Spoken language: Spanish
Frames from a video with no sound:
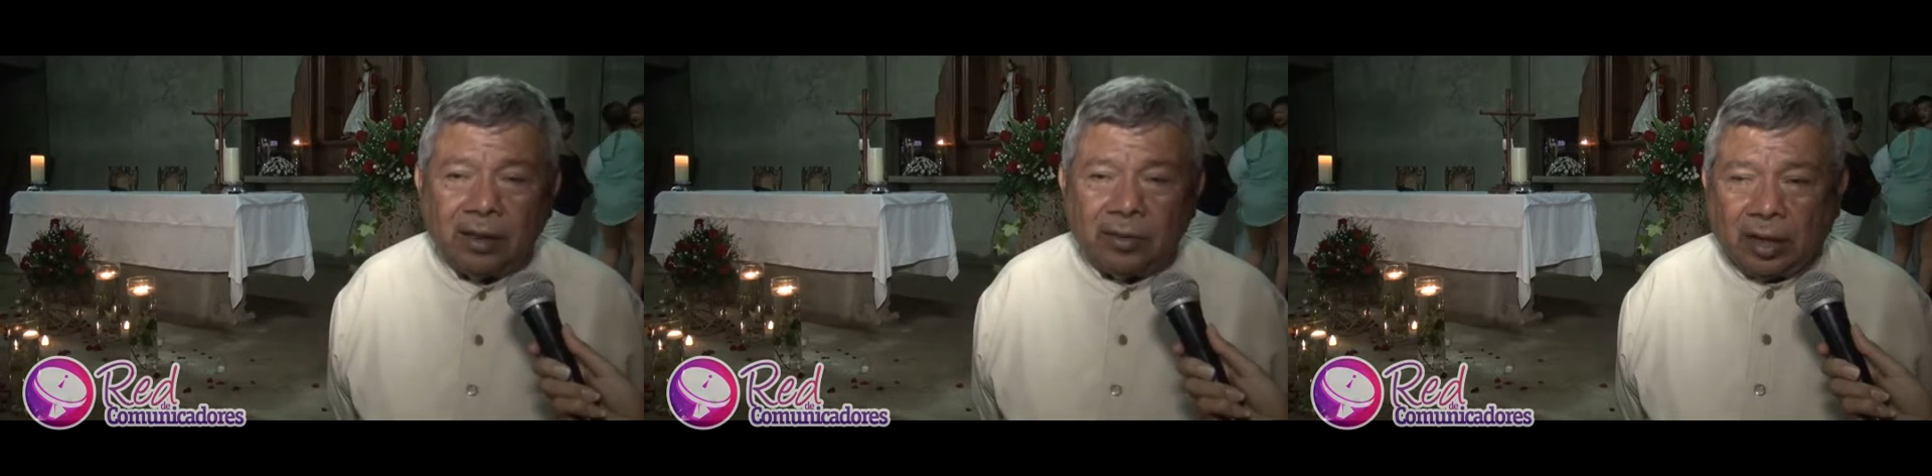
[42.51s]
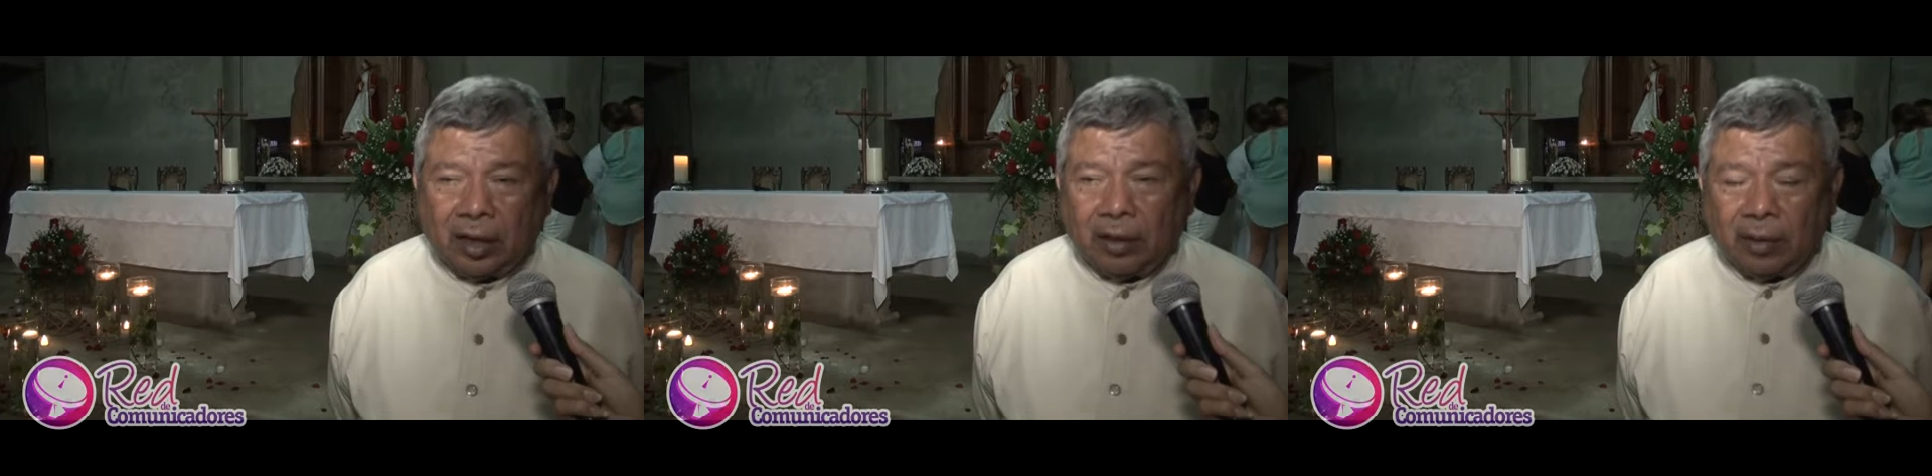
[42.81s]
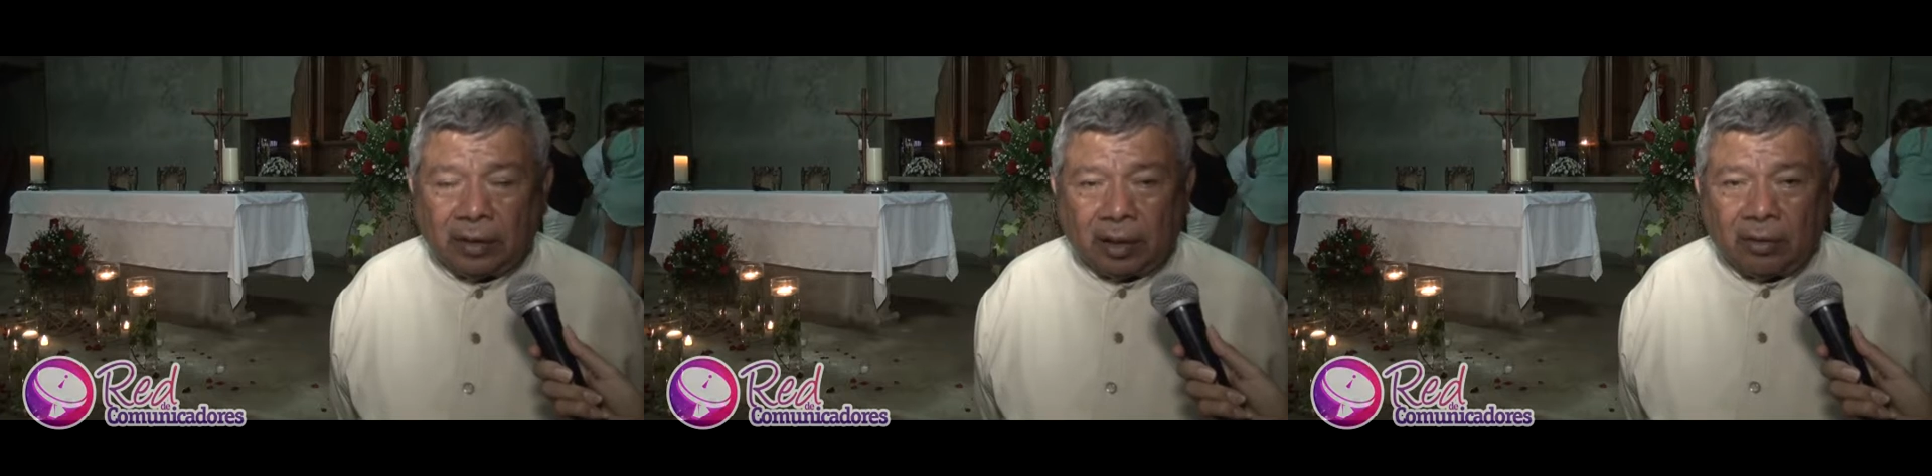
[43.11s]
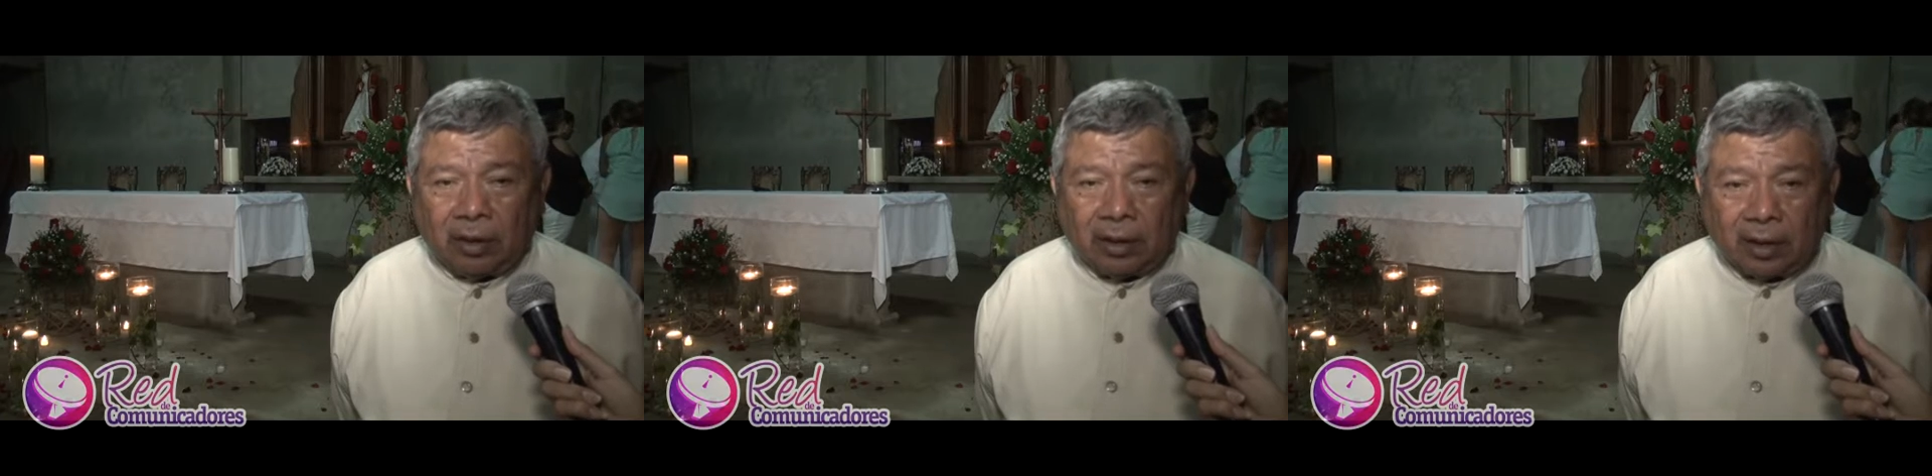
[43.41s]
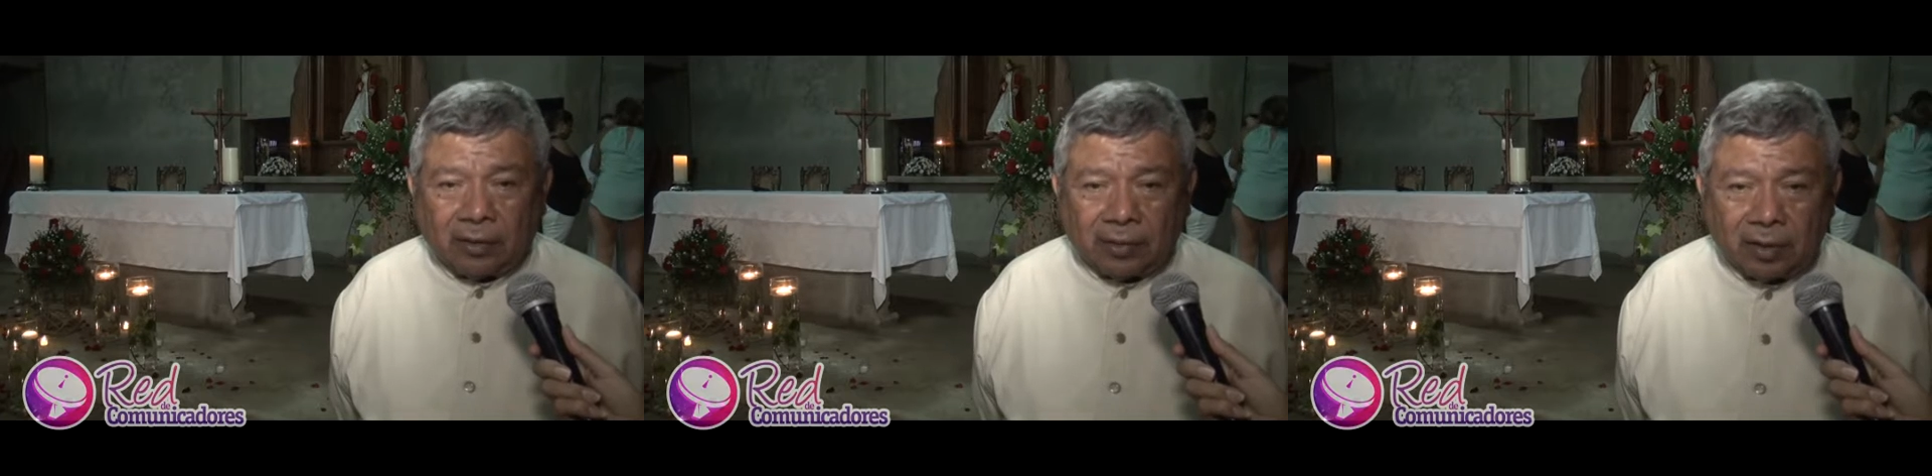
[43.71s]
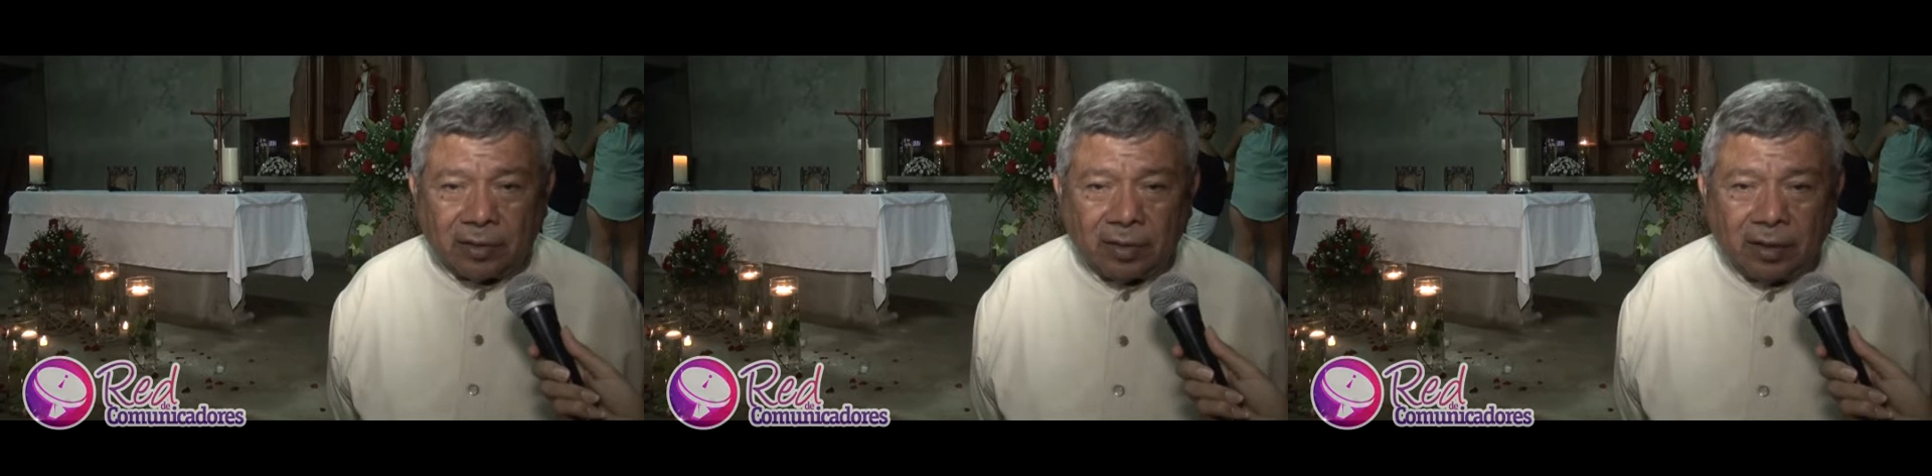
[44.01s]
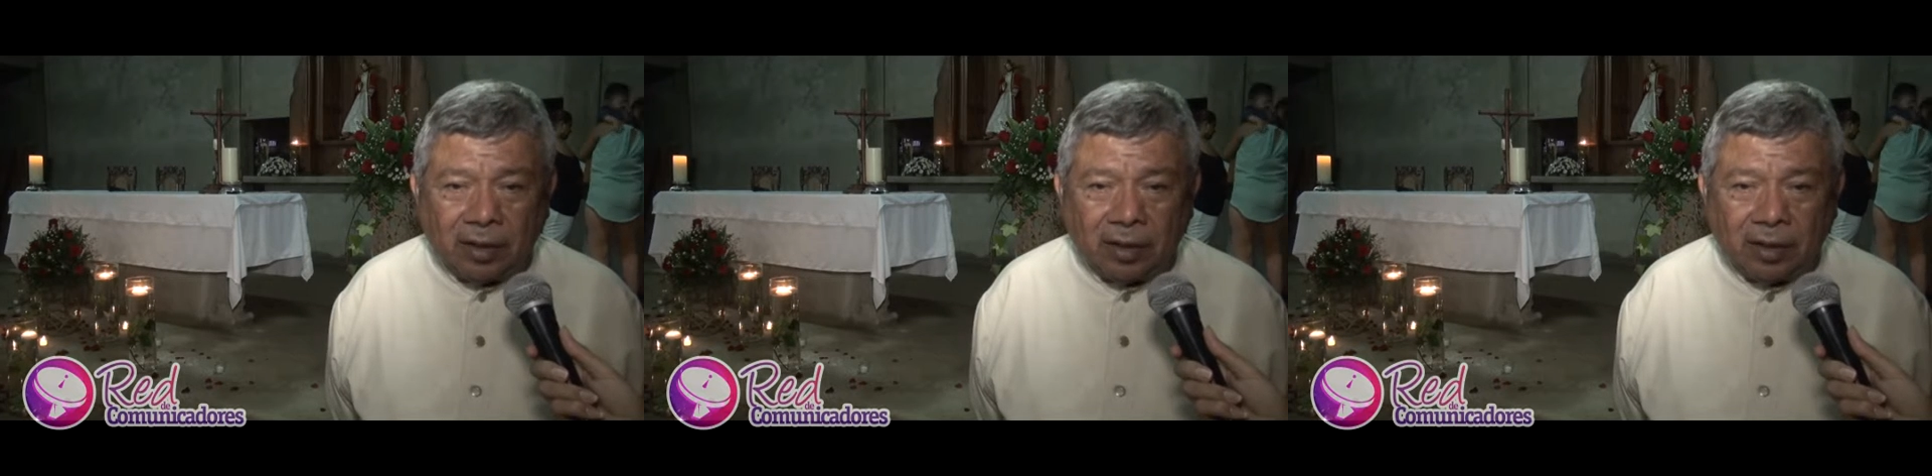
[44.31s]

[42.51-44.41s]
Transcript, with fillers: se han levantado las casas.